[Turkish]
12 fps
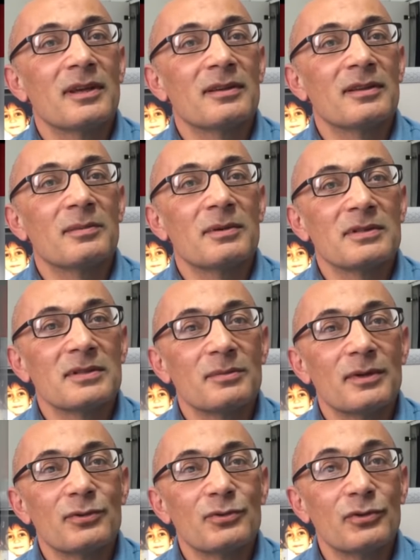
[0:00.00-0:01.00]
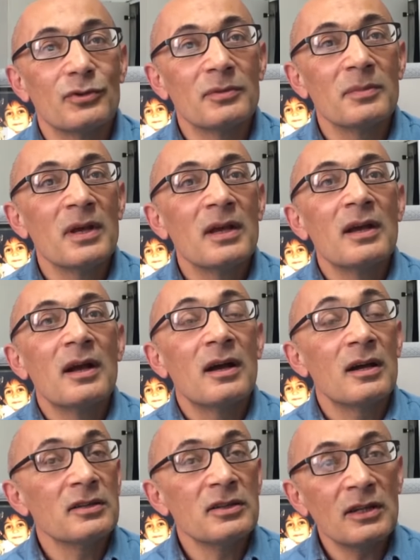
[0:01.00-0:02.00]
Yakında bastırmayı düşünüyorum.
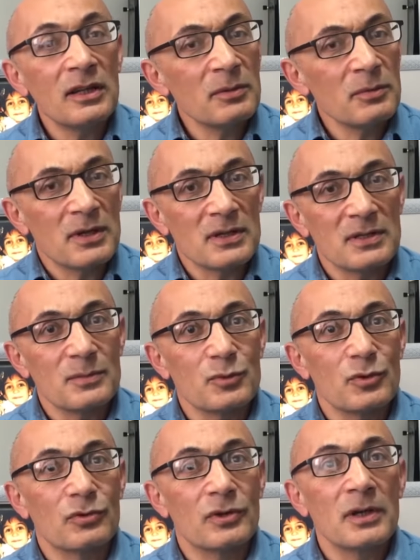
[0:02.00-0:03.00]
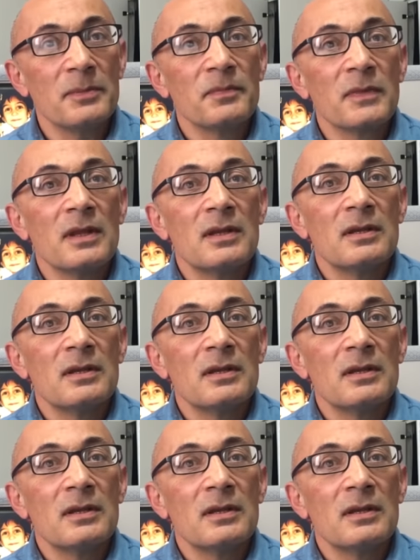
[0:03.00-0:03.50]
Hatıralarımı yazdım sonra.